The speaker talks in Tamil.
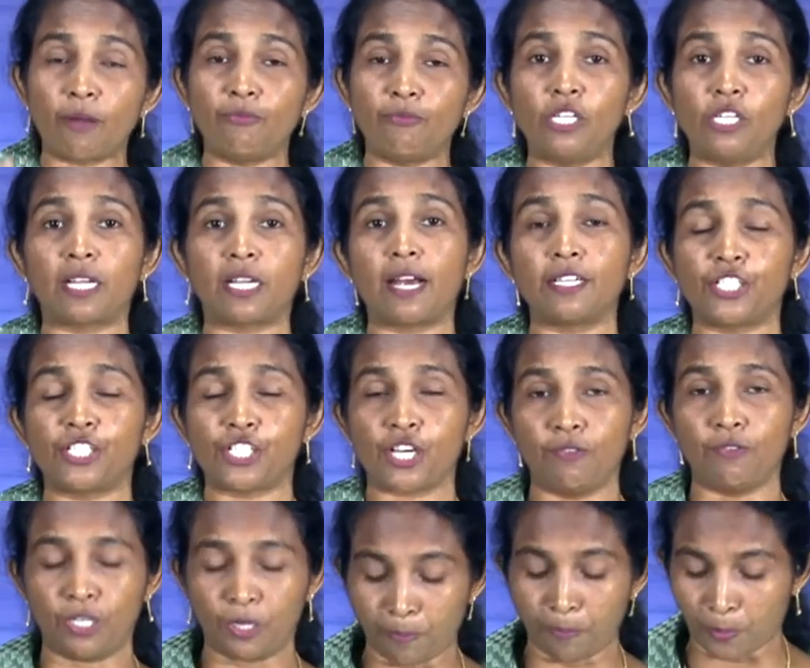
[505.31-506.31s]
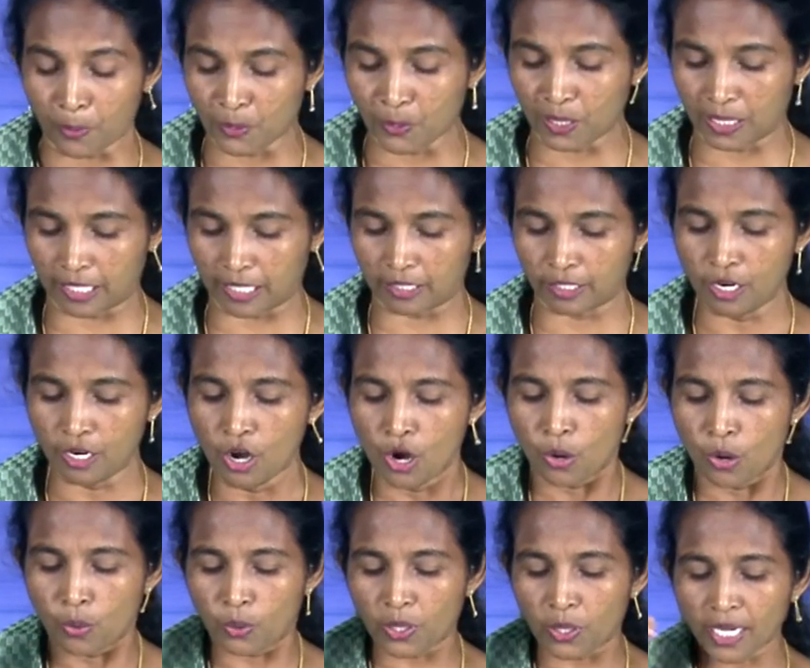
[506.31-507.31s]
சவுல் ராஜாவுக்கு போகிறது
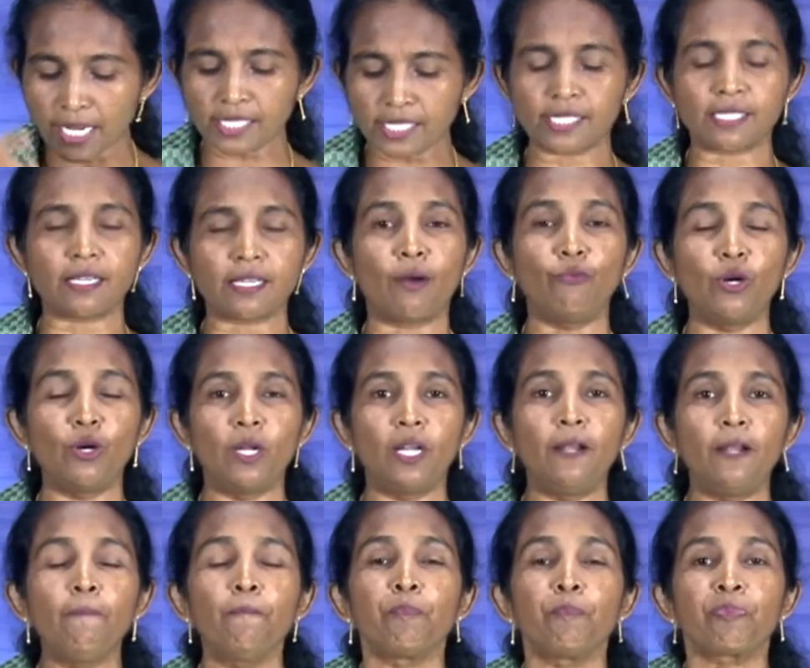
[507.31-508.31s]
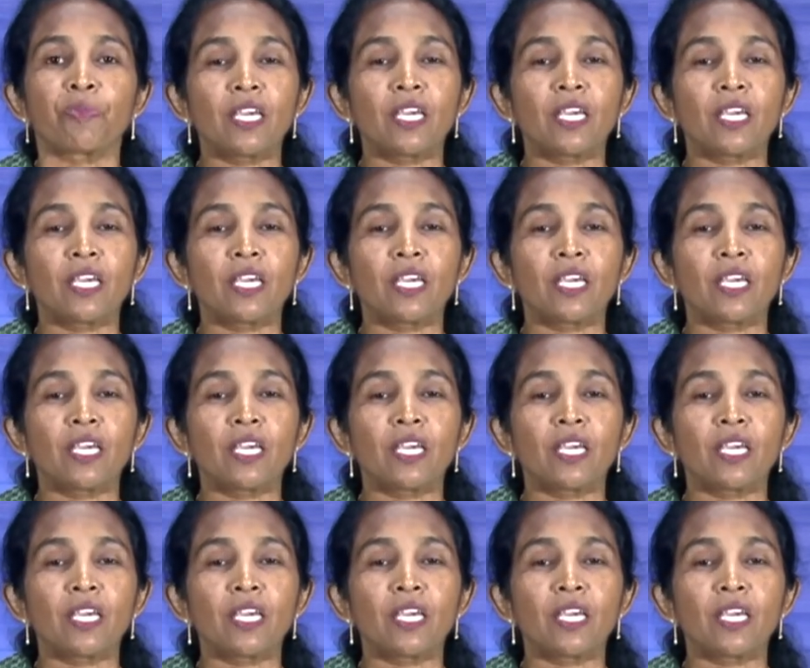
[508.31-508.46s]
உடனே சவுல்